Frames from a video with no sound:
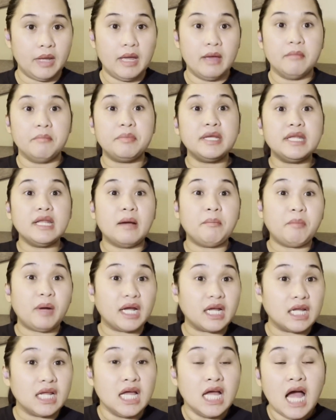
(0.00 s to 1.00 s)

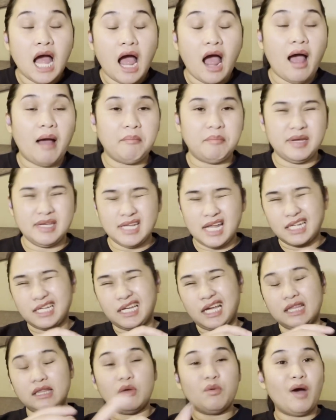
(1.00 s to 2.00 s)
Pinapag, uh,
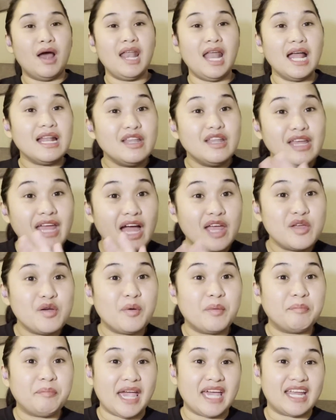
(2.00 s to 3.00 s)
pinagkatiwala niya
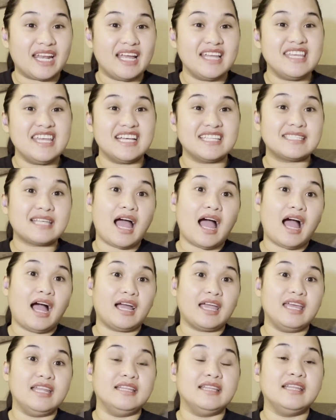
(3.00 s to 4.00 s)
yung pera niya sa
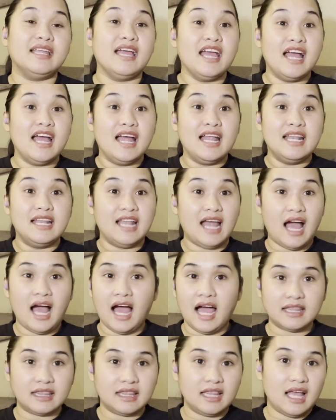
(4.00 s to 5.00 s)
akin
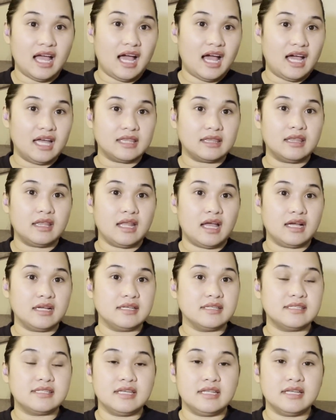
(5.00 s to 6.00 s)
lahat-lahat
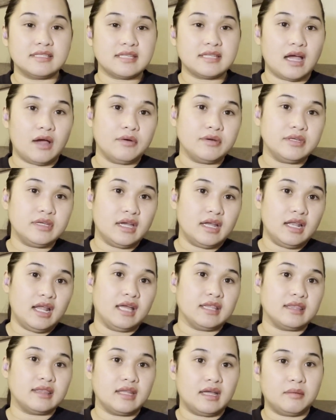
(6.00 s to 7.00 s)
ng sinasahod niya,
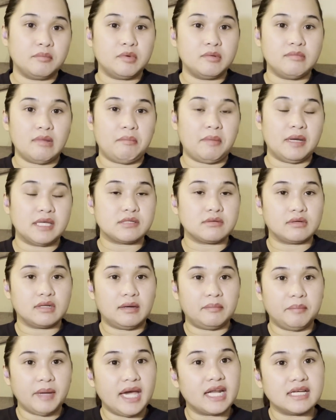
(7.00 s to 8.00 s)
lahat ng pumapasok na
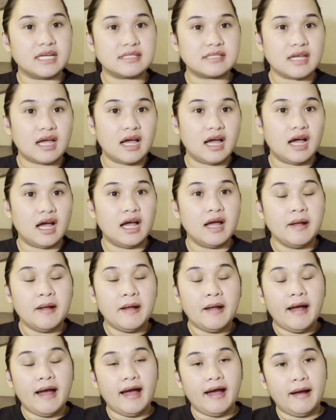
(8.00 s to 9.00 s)
pera sa
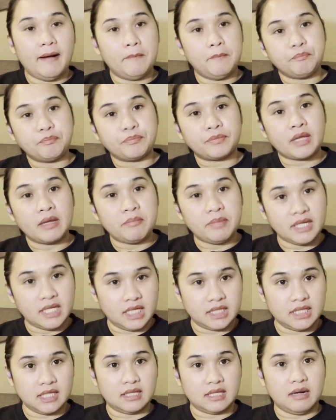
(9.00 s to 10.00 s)
um,
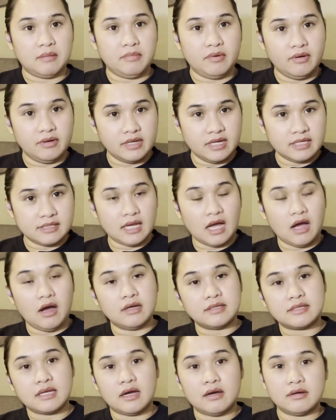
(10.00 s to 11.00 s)
pinagtatrabaho niya sa,
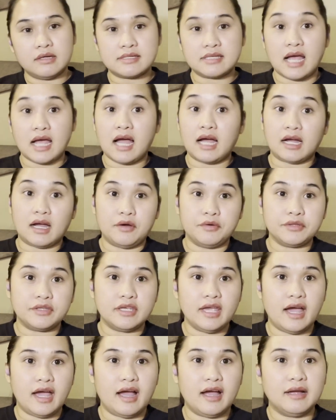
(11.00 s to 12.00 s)
sa, sa account
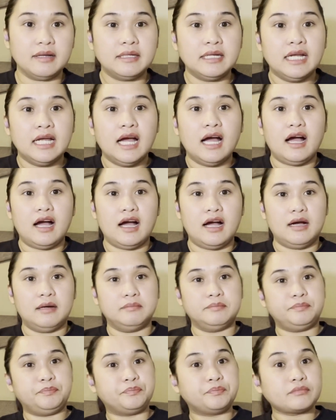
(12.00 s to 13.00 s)
niya.
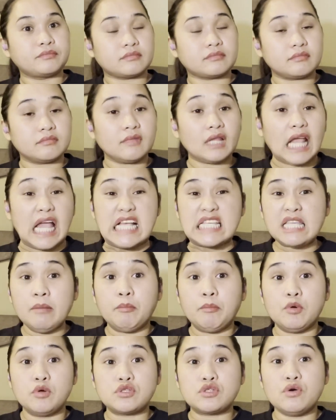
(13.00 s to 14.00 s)
Um, kasi
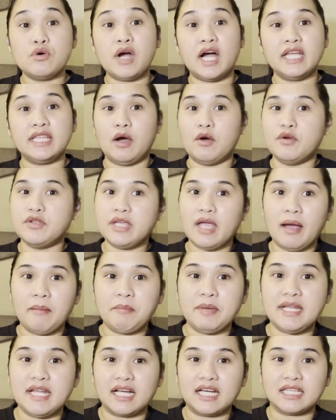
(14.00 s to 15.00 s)
puso nga daw niya,
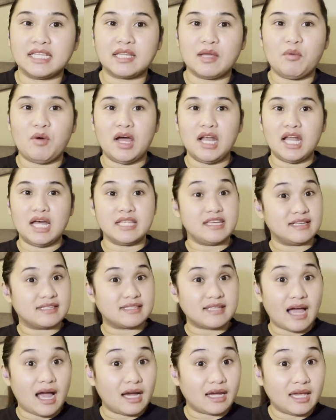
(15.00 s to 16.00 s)
pinagkatiwala niya
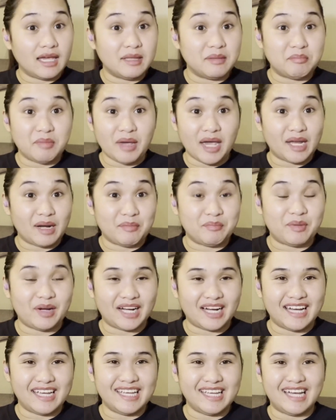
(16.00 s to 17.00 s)
sa akin, pera pa
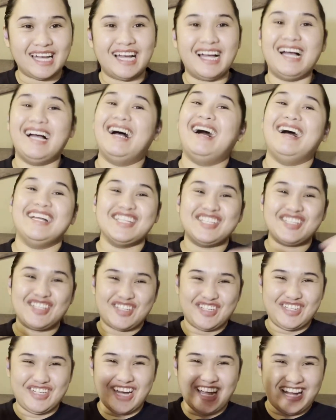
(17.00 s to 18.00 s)
kaya, ah,
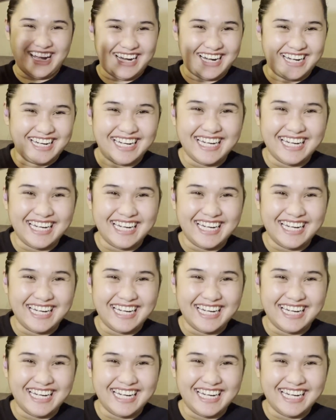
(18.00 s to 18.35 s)
char.